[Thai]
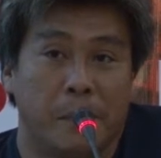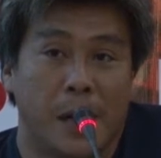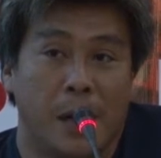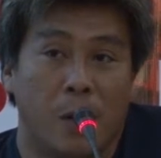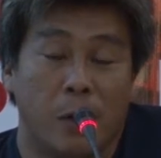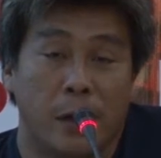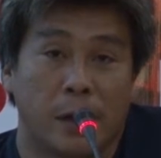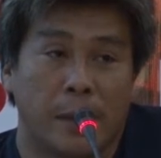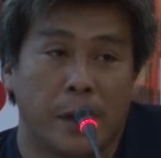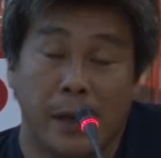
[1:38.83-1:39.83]
บางคนก็
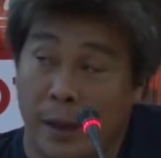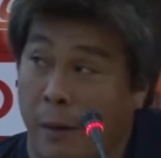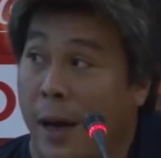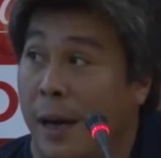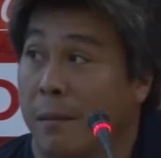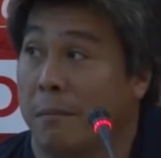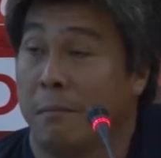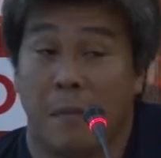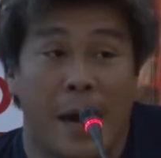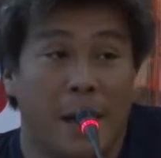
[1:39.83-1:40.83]
ทำได้ดี แต่ว่า
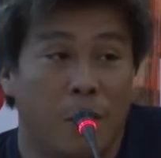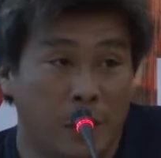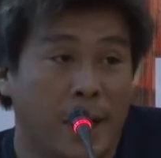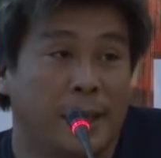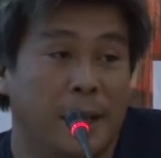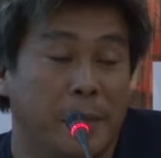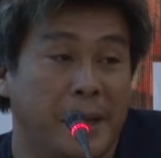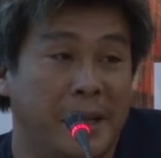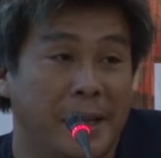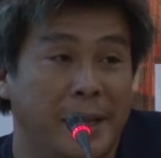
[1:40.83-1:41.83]
บางคนก็อาจทำไม่
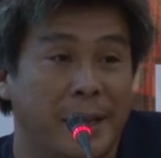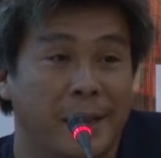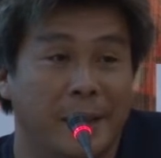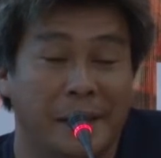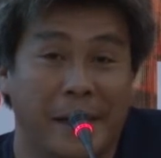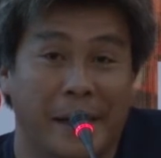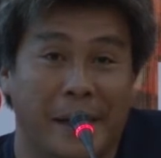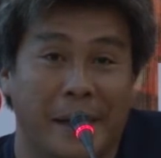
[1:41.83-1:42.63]
ได้ดี แต่